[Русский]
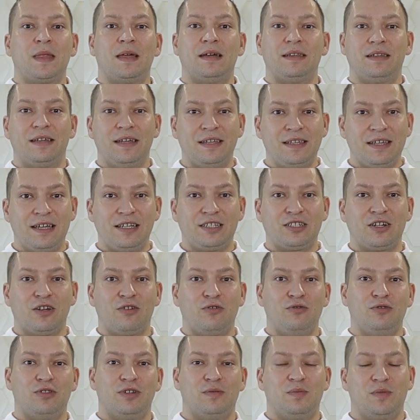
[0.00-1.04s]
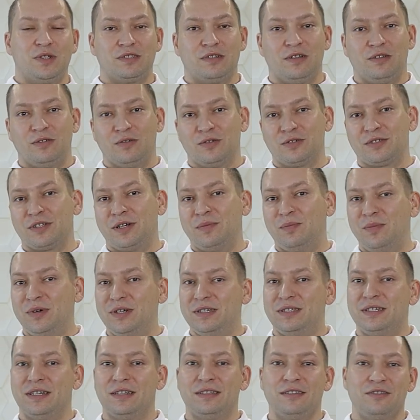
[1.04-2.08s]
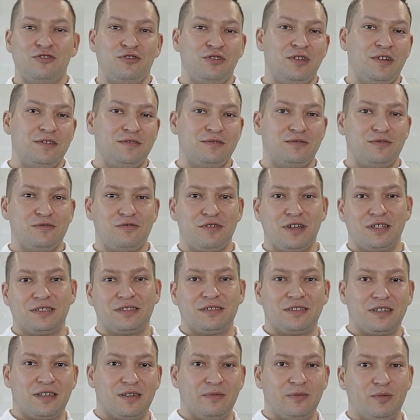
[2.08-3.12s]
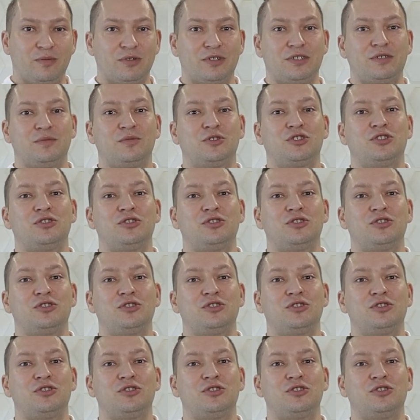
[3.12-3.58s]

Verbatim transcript: отгоняешь какую-то мысль, но события начинают случаться таким образом,